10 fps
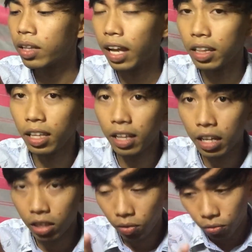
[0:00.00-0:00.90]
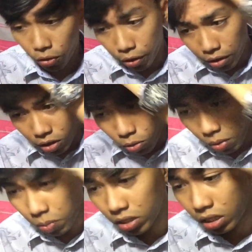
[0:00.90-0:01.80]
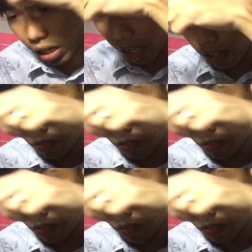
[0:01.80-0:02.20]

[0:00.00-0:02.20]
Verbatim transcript: 1994, lumabas siya.